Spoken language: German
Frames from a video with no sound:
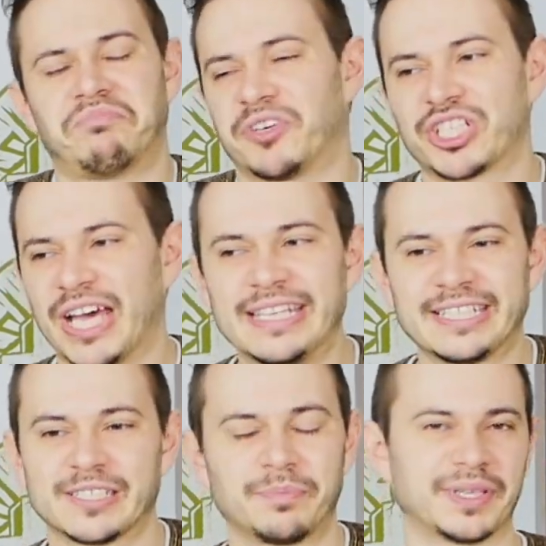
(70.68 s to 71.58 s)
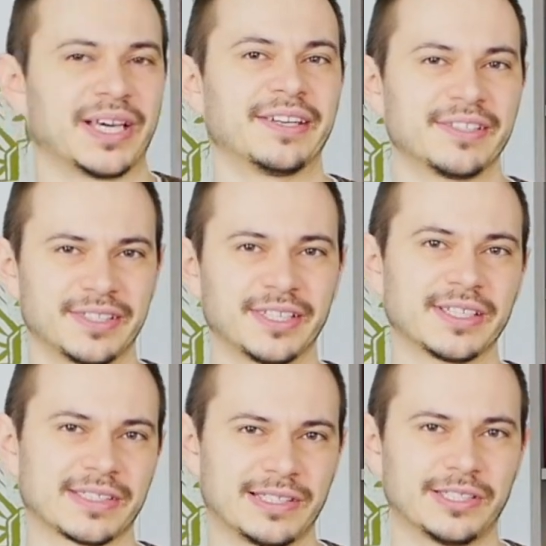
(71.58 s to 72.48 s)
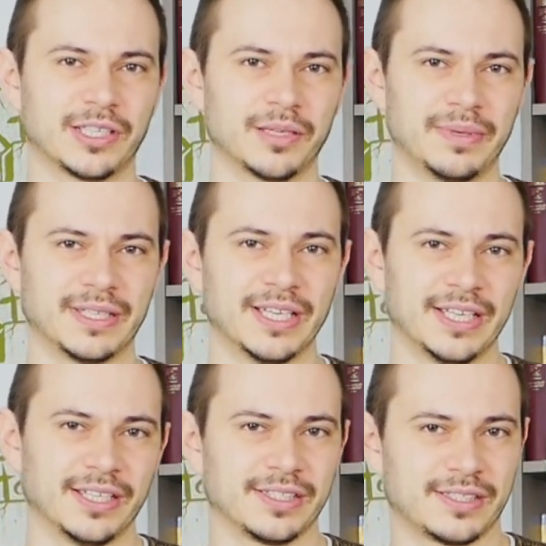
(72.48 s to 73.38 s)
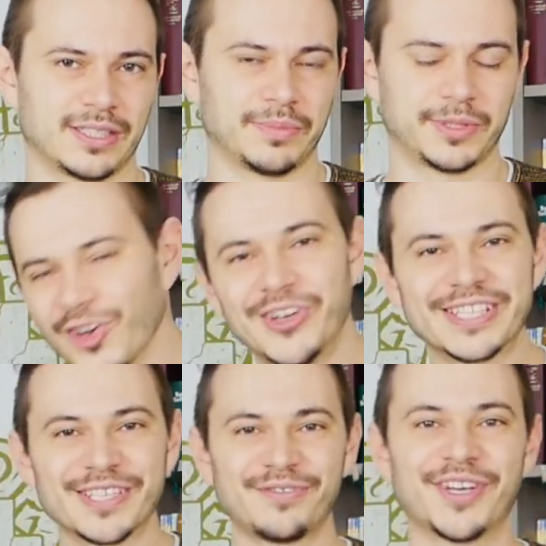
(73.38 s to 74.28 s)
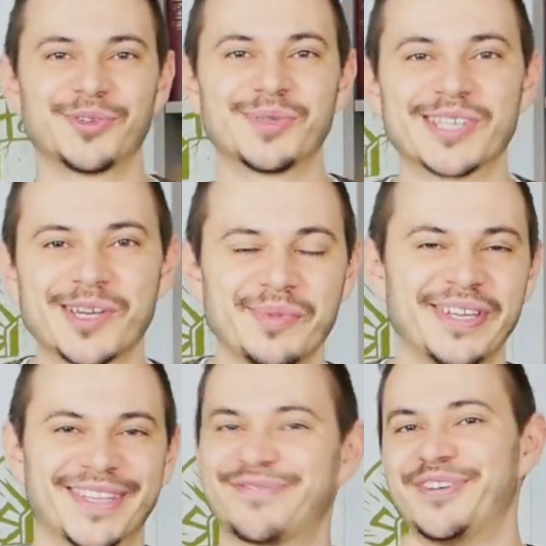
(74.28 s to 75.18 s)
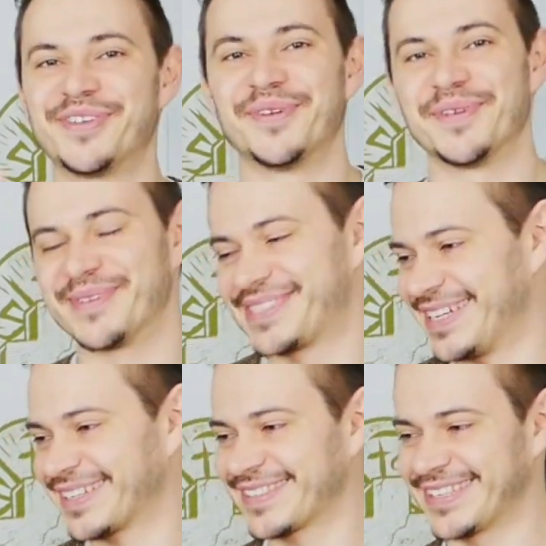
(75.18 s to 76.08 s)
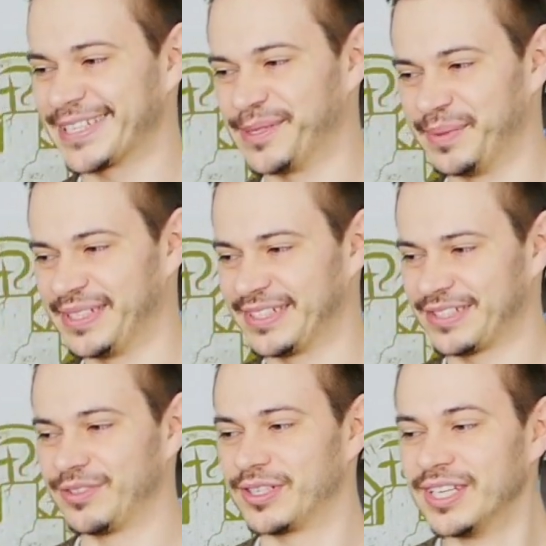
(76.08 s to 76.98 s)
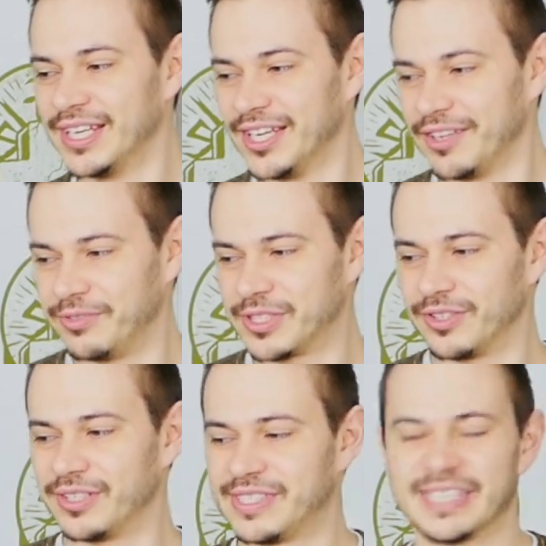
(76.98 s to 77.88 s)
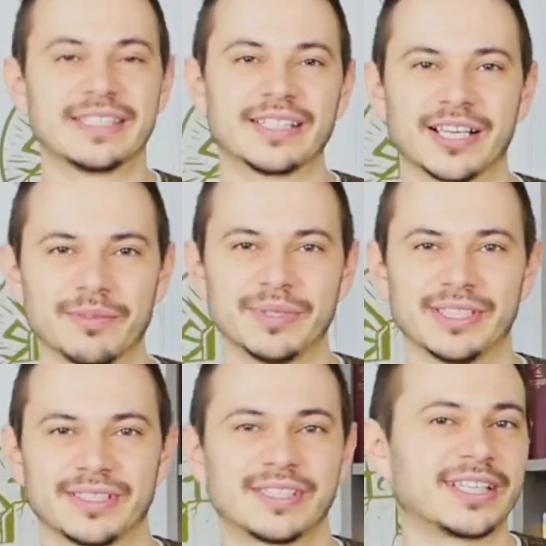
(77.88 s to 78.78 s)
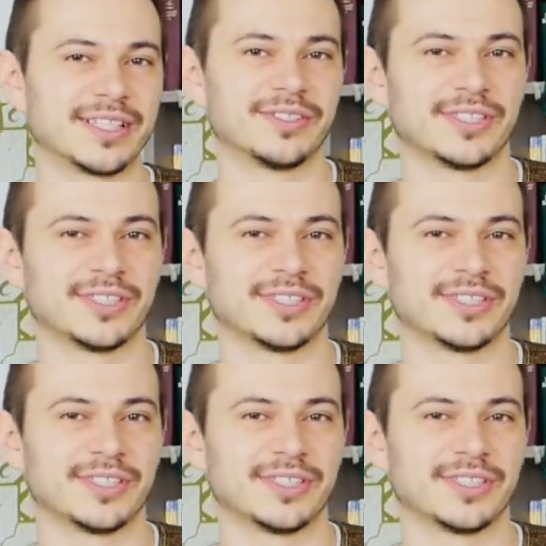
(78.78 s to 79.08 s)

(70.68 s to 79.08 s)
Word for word: wahrscheinlich das bekannteste christliche Gebet, das es gibt. Und dieses Vaterunser-Gebet, das finde ich, wird immer sehr interessant gebetet. Das wird wie so ein Singsang gebetet. Kennst du